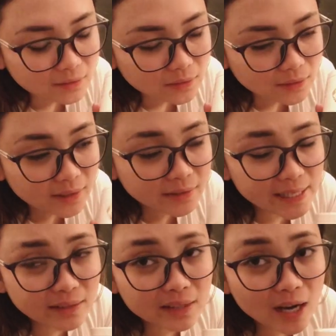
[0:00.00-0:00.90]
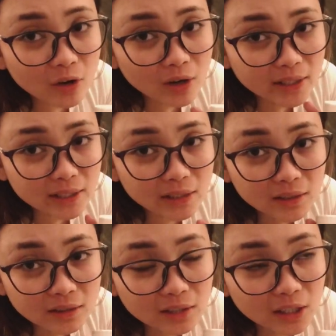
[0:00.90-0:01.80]
Nag-take na ako kanina
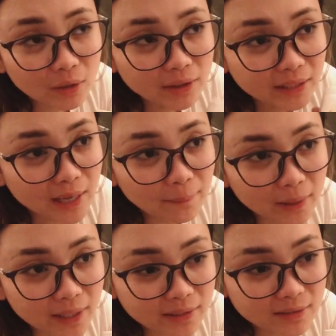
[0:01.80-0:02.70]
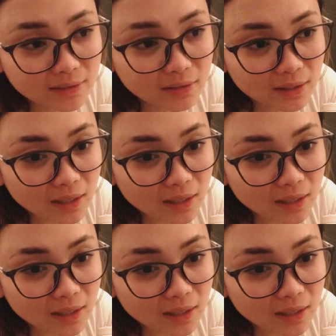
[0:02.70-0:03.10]
ng dalawang tablets.